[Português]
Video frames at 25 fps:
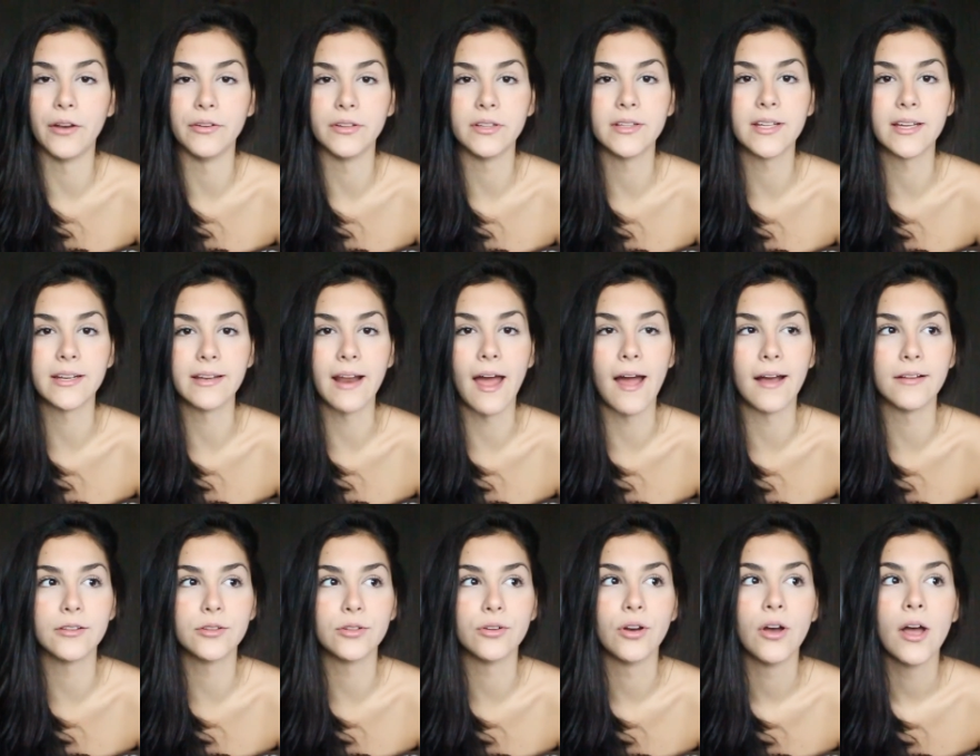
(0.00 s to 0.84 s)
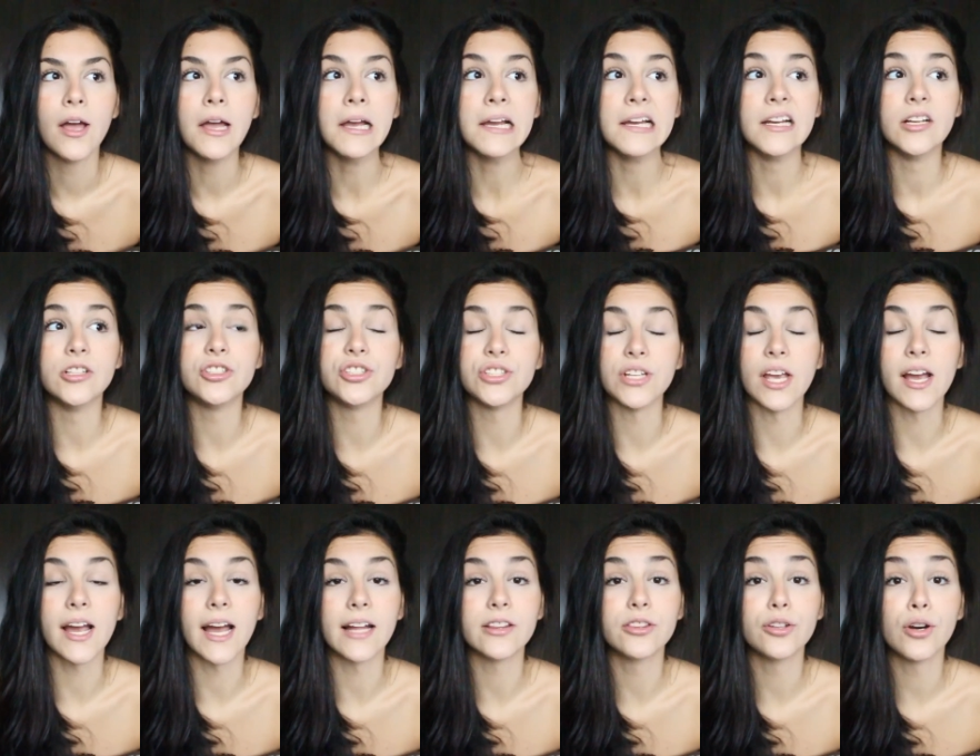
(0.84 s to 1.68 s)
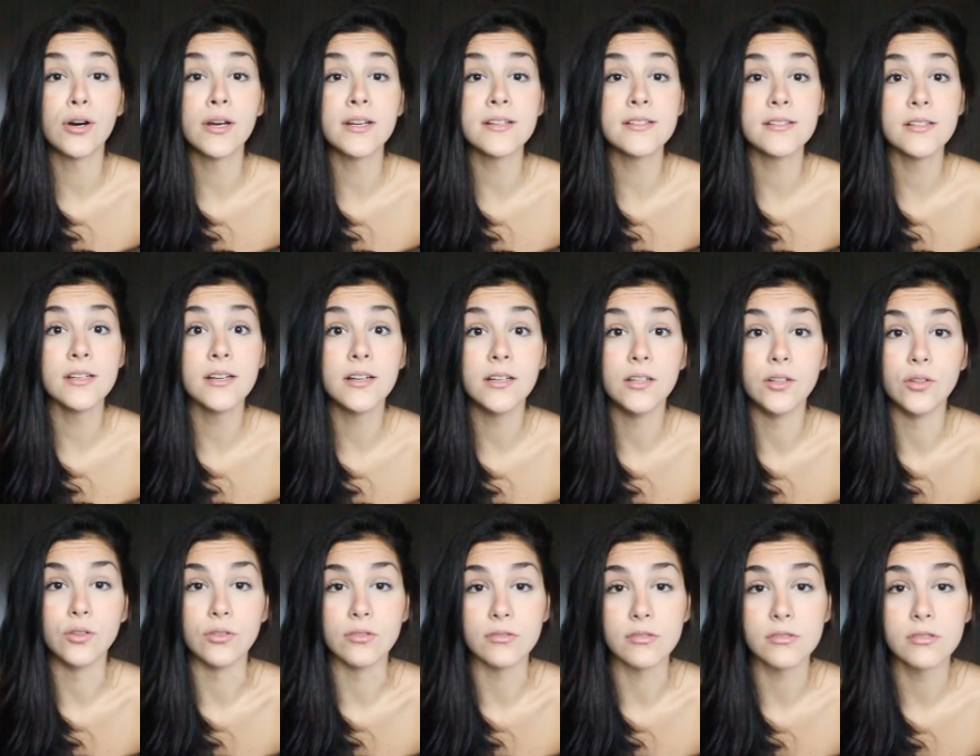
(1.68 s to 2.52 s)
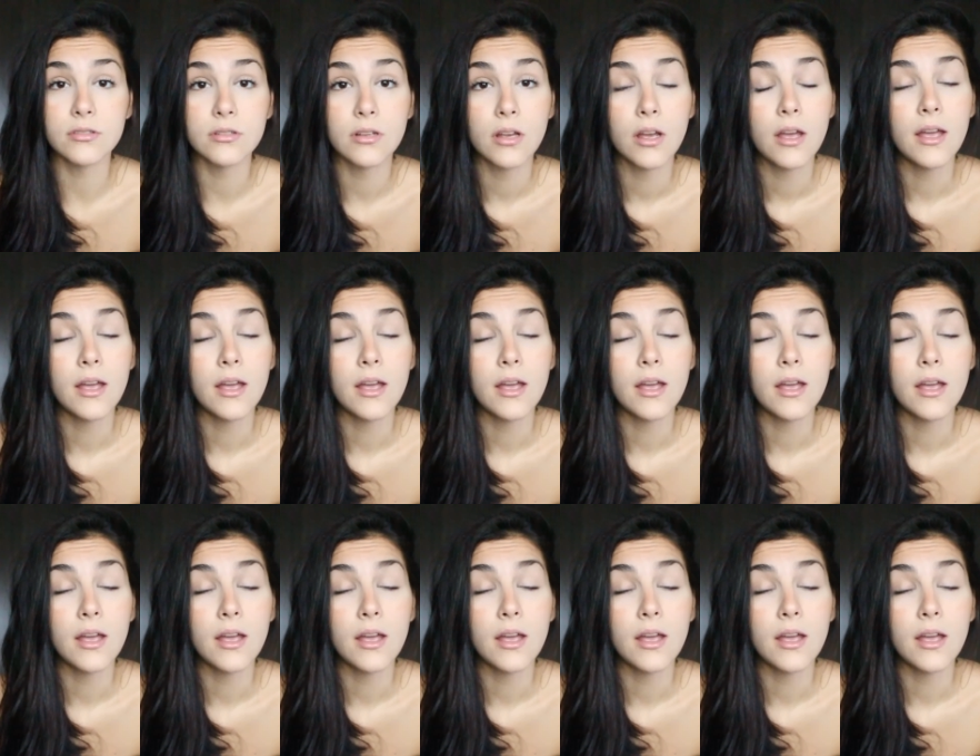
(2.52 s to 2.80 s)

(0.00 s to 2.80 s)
no internato, eu tinha 14 anos.